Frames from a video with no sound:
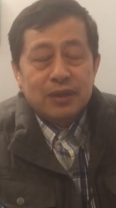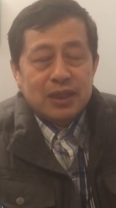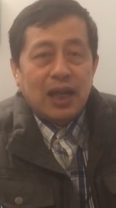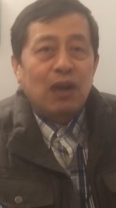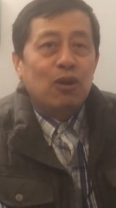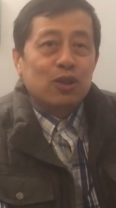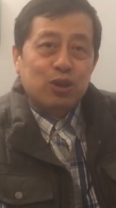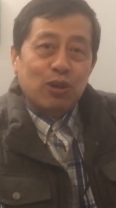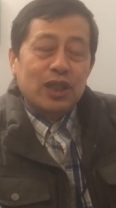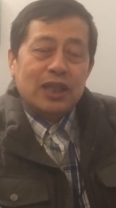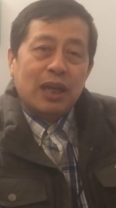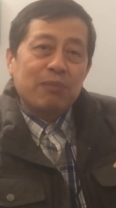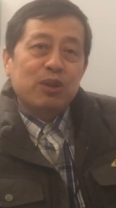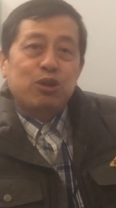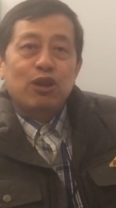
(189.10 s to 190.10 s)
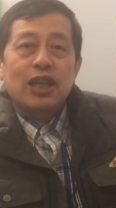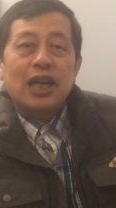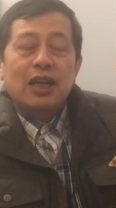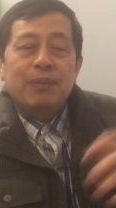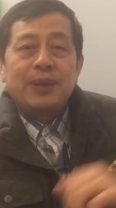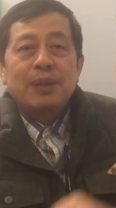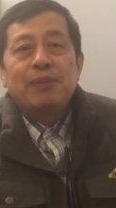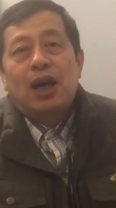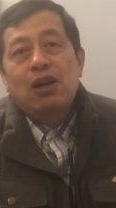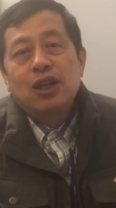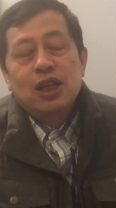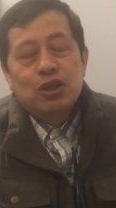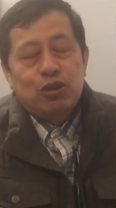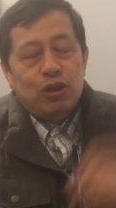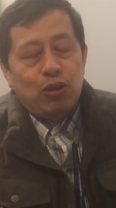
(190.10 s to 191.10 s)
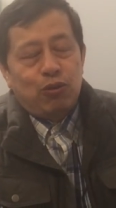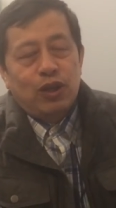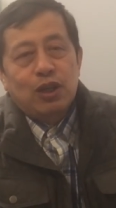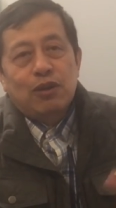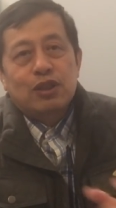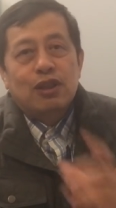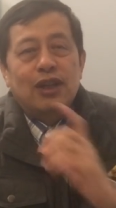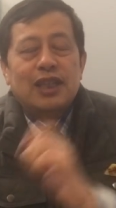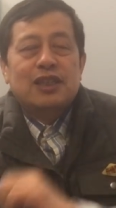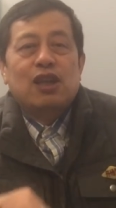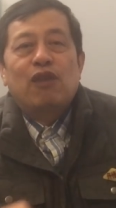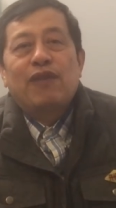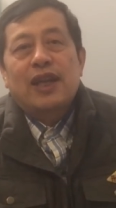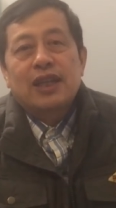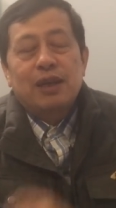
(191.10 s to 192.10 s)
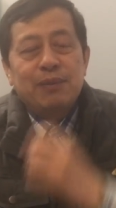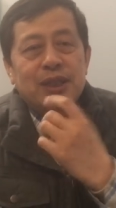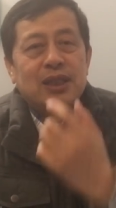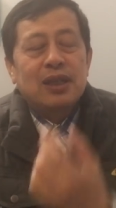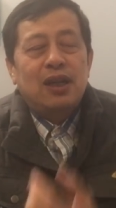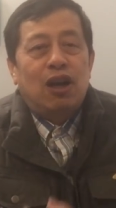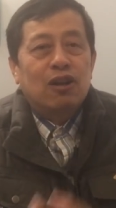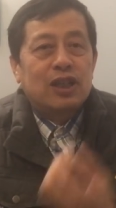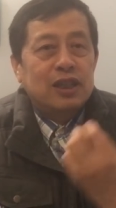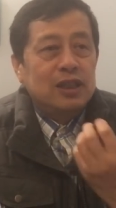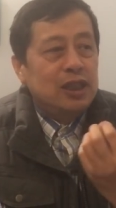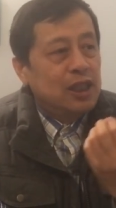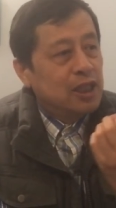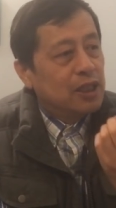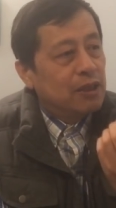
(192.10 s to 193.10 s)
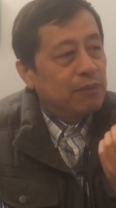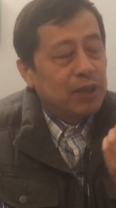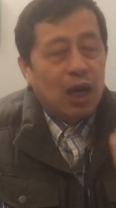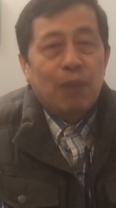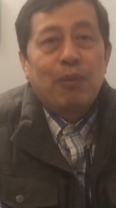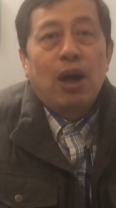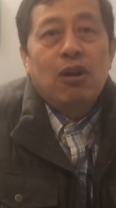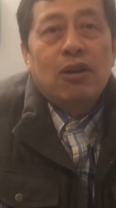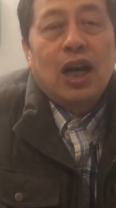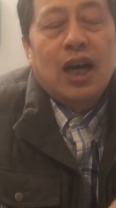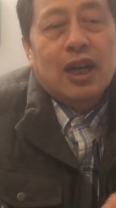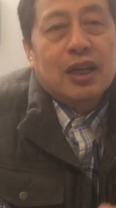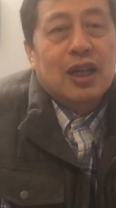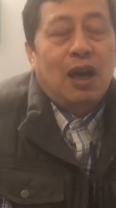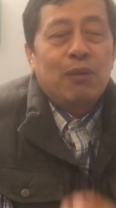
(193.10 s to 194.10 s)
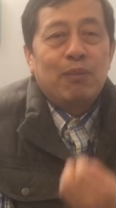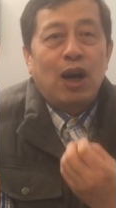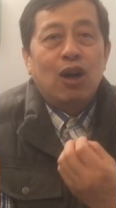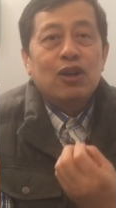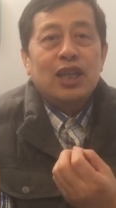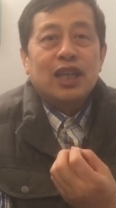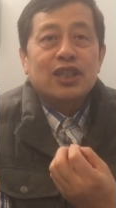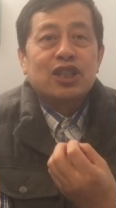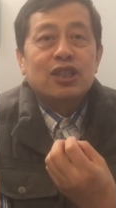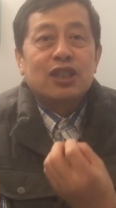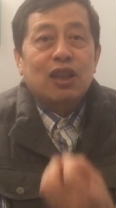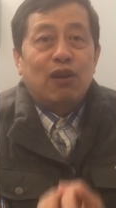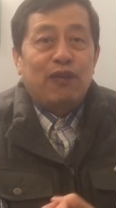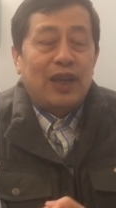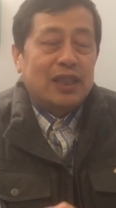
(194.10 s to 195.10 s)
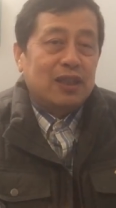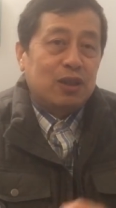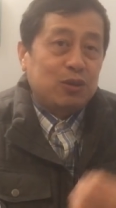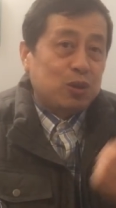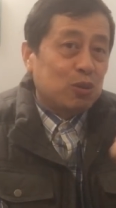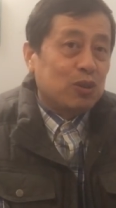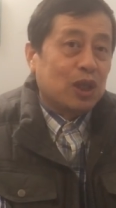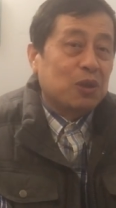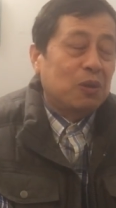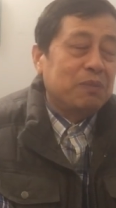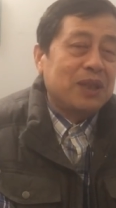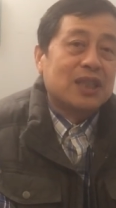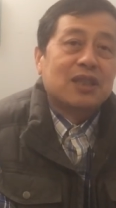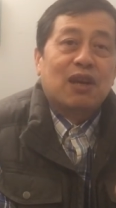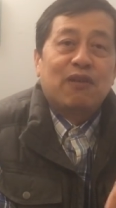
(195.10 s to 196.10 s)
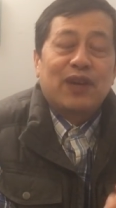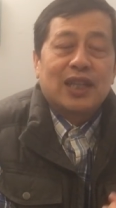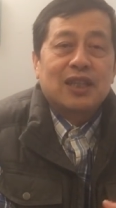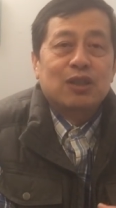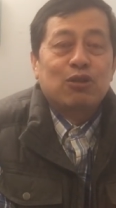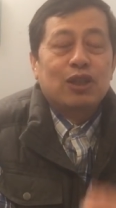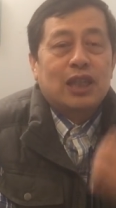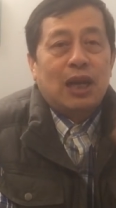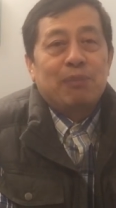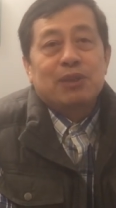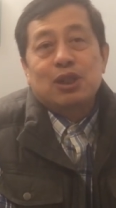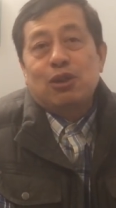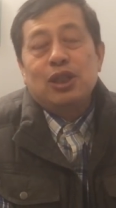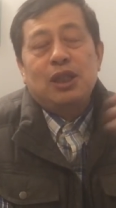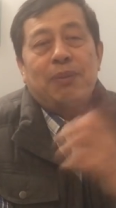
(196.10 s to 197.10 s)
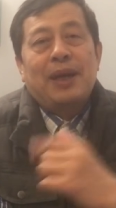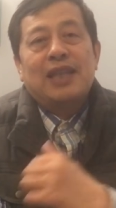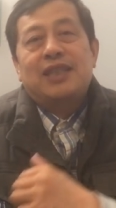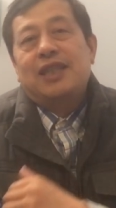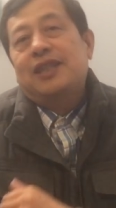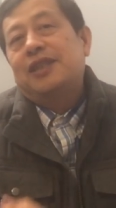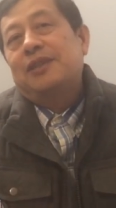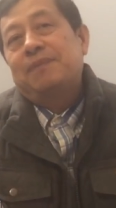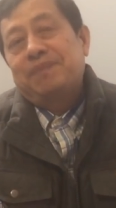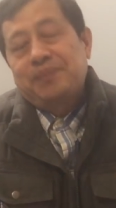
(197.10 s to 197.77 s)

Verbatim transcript: 然后所以他们学来了皮毛，所以回过头来造反。那么正好跟老毛老毛也是造反的，中国农民造反的，所以他们就一拍即合